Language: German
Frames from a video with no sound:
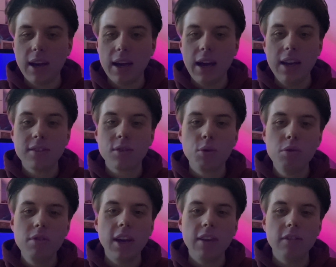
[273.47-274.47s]
als
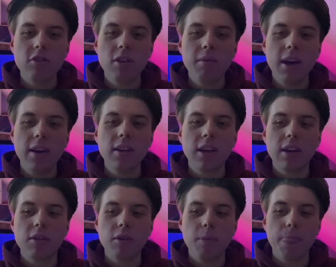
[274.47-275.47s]
Kunde etwas schlauer
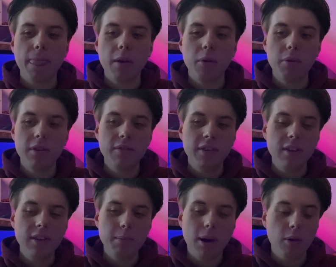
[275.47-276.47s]
angehen können. Und ich
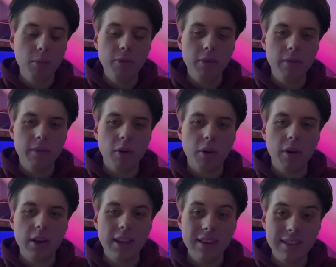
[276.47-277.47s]
finde die Behauptung,
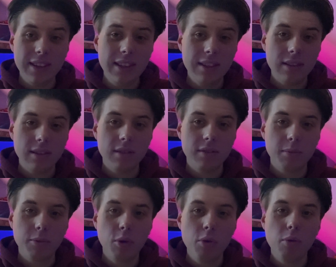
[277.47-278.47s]
dass ich
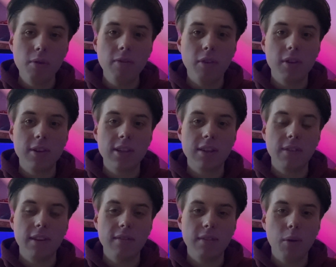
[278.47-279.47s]
zum Kunden unfreundlich
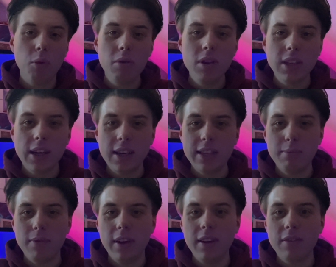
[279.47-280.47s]
gewesen wäre, ohne
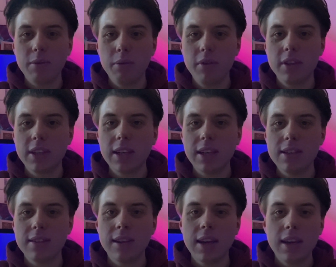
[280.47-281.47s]
jeglichen Beweis, ohne
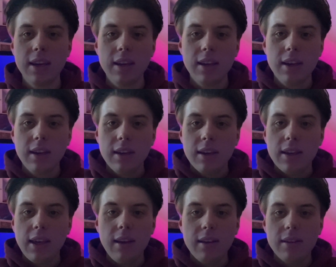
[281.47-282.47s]
jegliches, ja,